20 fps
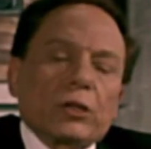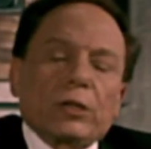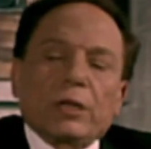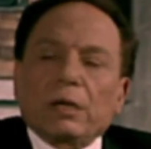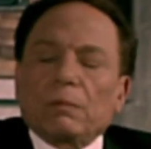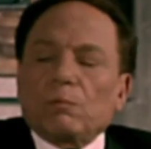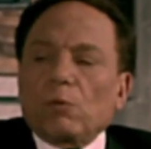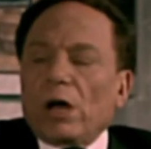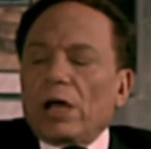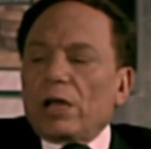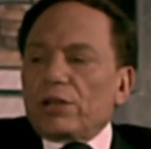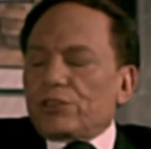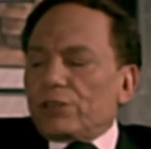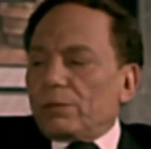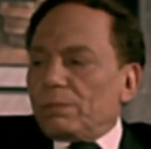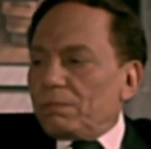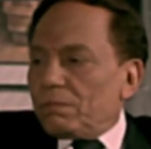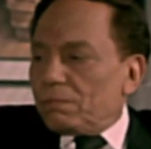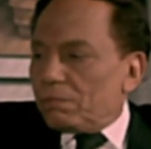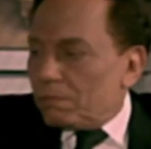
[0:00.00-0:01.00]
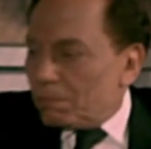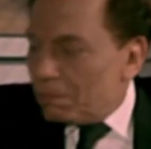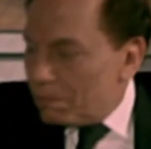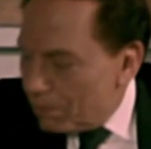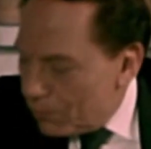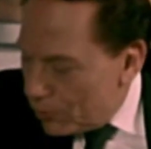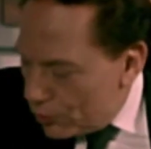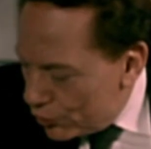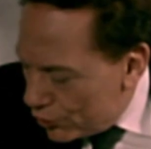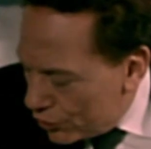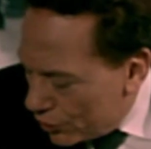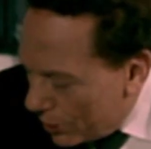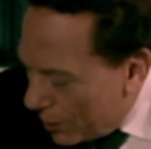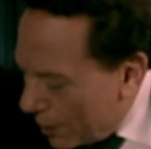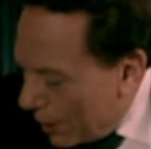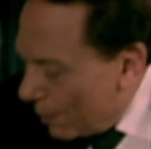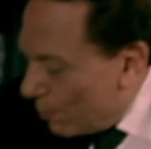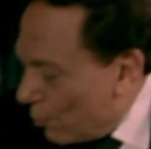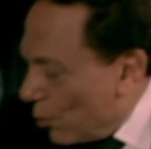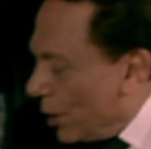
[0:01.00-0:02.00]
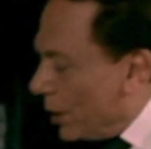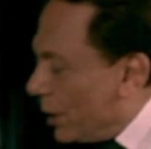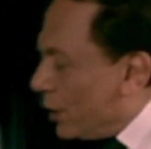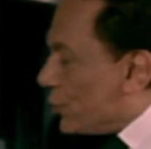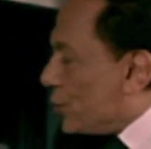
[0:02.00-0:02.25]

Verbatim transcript: شلاء أم هاشم شلاء أم